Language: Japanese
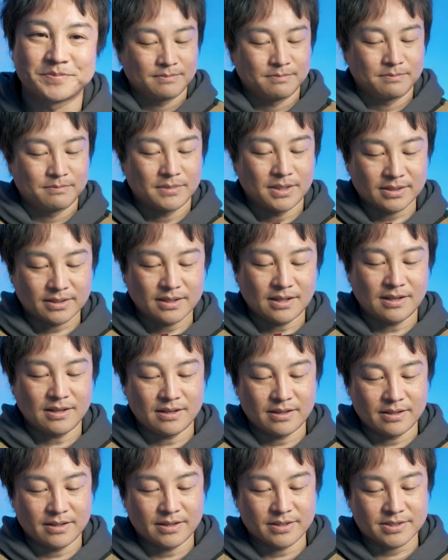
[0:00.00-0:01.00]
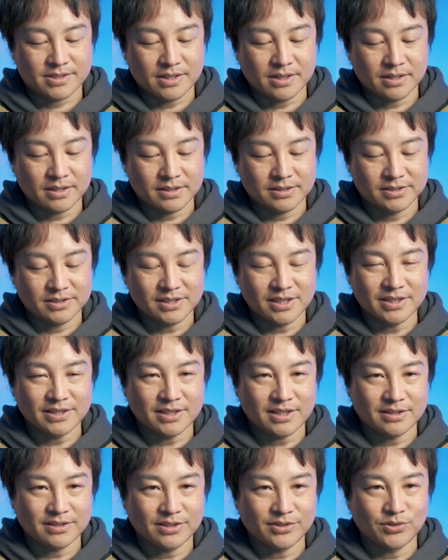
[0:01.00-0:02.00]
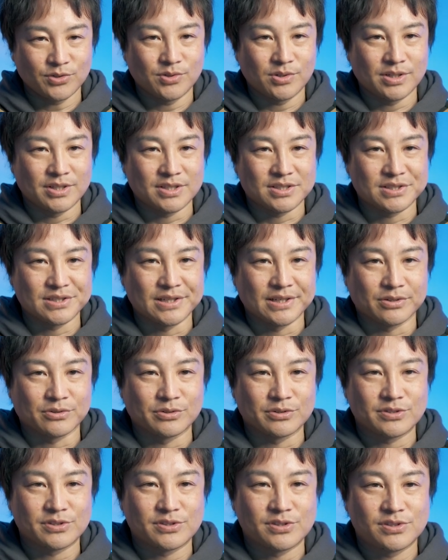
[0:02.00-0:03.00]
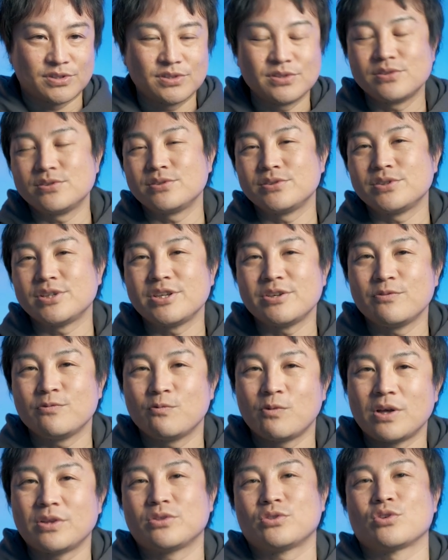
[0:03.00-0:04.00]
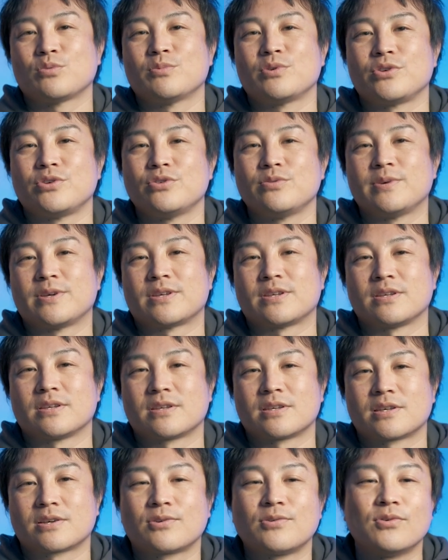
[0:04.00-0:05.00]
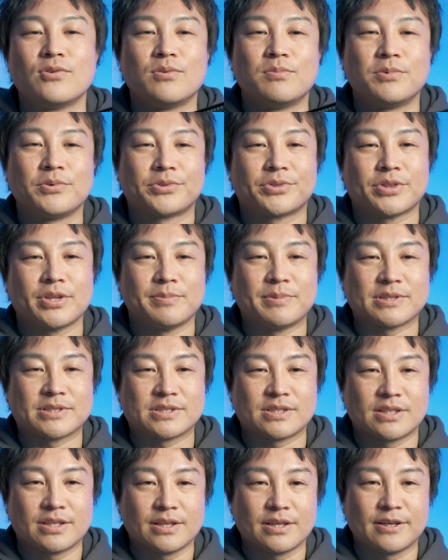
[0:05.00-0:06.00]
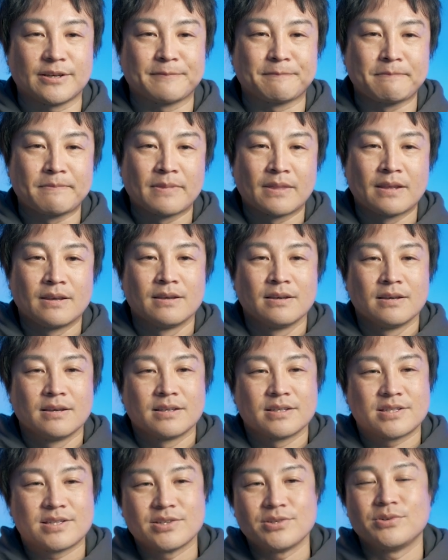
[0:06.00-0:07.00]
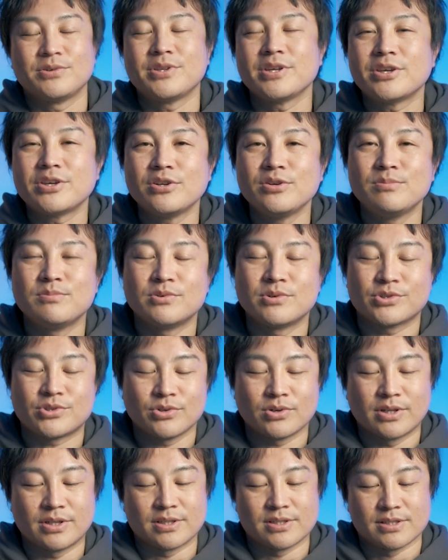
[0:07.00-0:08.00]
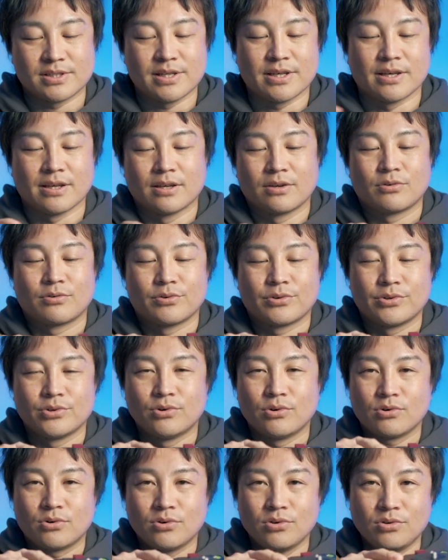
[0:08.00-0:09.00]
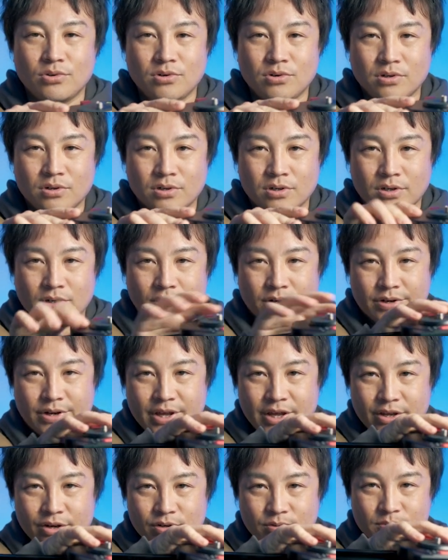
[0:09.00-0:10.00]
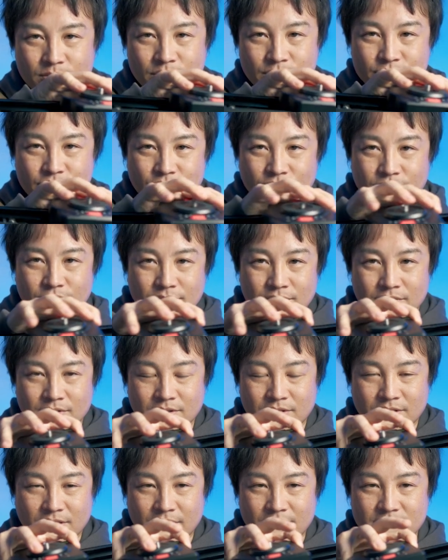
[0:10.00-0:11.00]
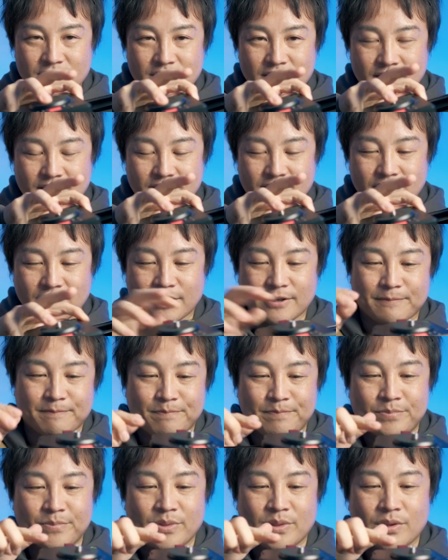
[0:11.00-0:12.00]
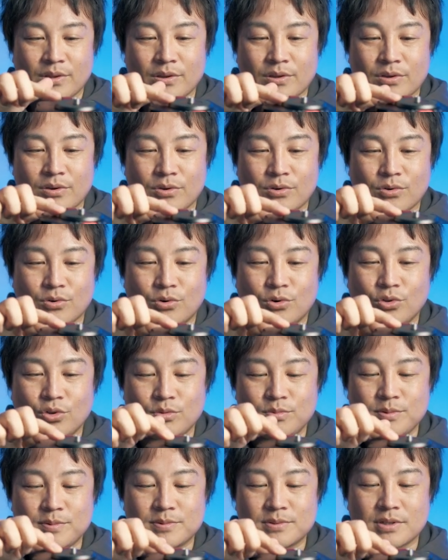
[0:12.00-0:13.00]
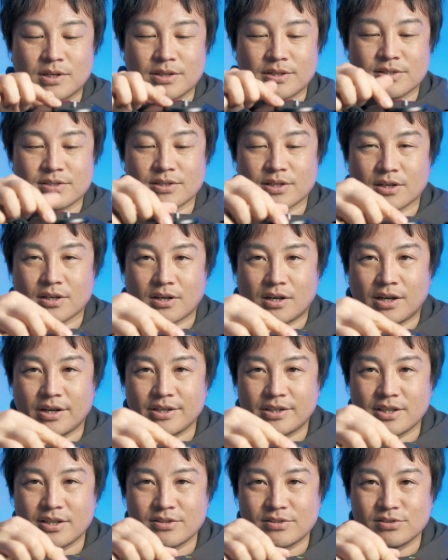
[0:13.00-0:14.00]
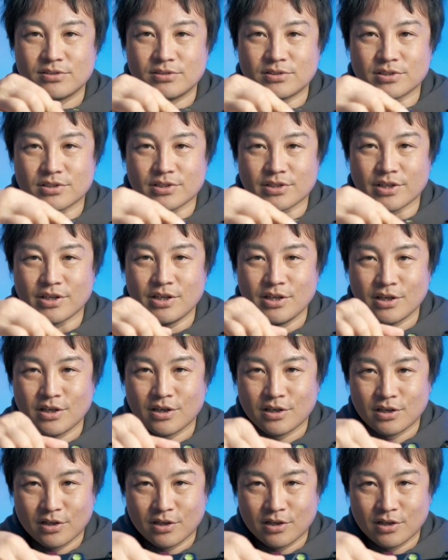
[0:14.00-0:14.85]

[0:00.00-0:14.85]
また、えー、シャークスライダーなのはですね、これ 2in1 とも言うべき機構を持ってまして、使用できるモーションがですね、この横のレールモーションだけじゃなくて、この部分がですね、回転するんですね。